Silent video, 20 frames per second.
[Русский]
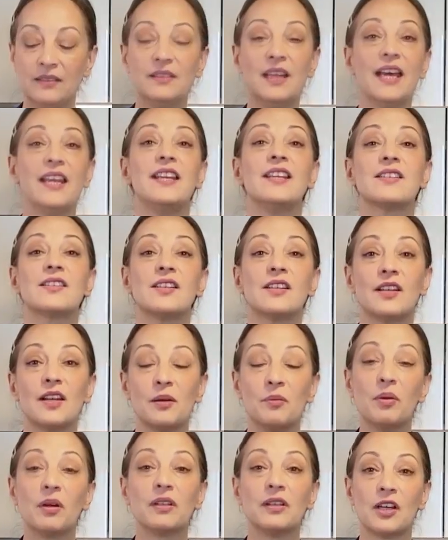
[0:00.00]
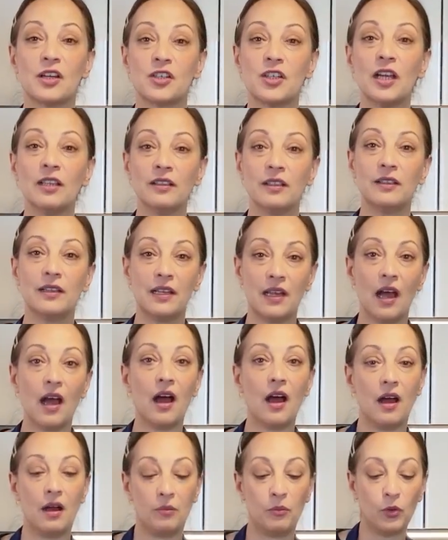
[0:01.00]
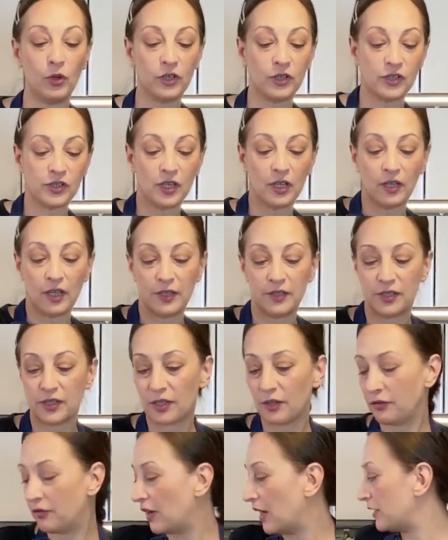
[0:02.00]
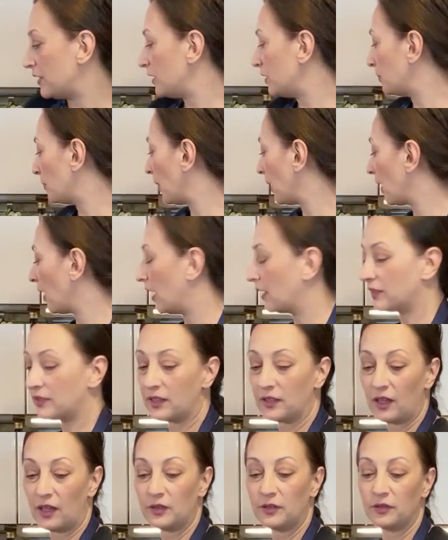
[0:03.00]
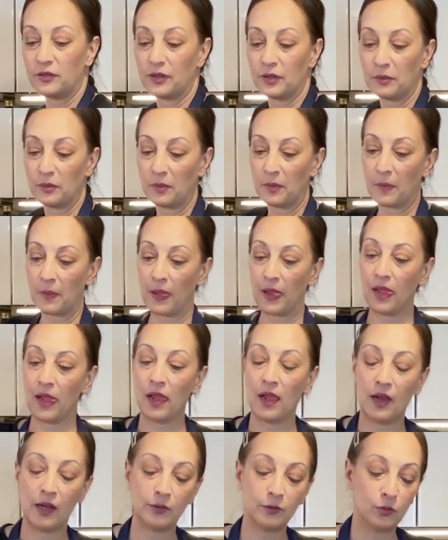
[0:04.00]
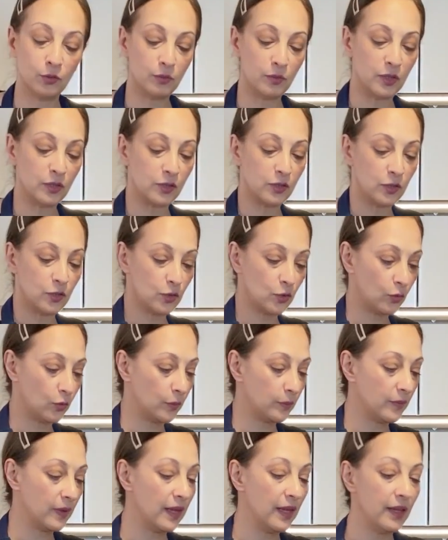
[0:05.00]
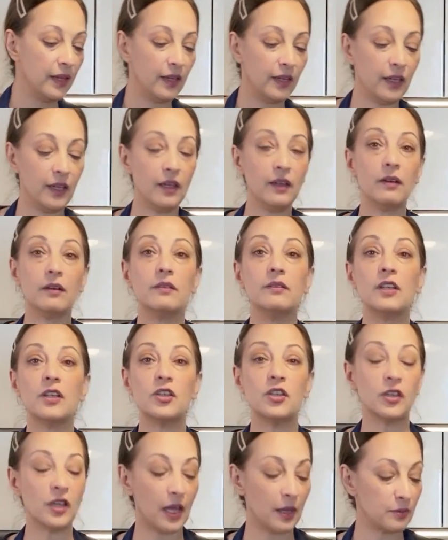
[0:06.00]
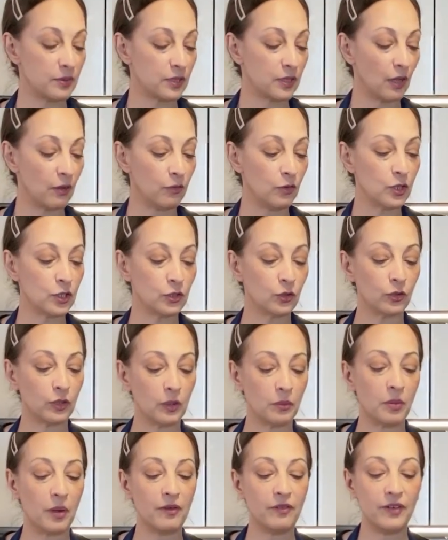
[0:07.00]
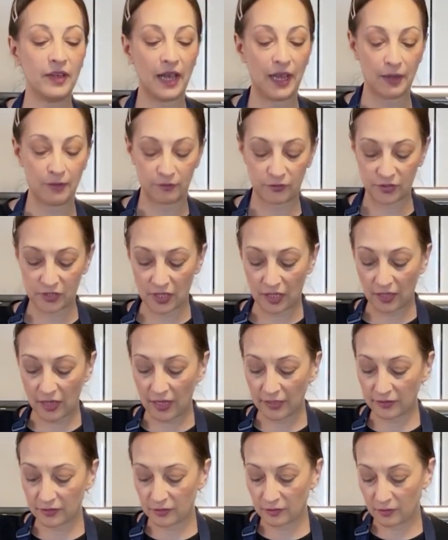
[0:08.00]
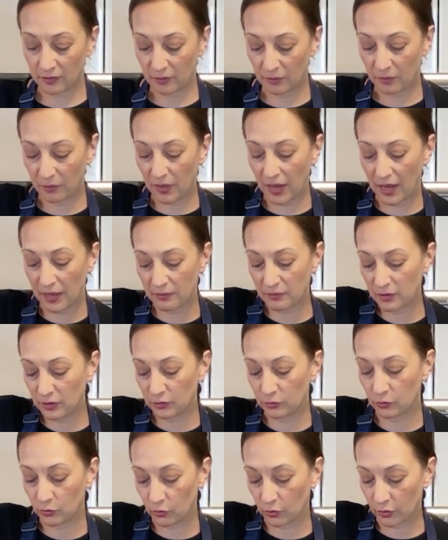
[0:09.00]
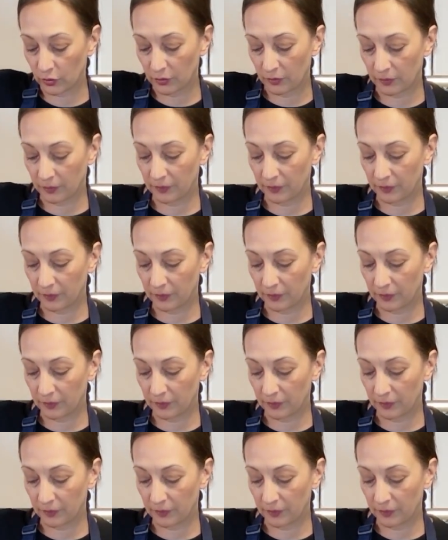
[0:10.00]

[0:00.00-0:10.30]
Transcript: Нарезала я баклажаны для обоих салатиков. Один пока откладываем одну мисочку. И начинаем с того, что добавляем в салат помидор.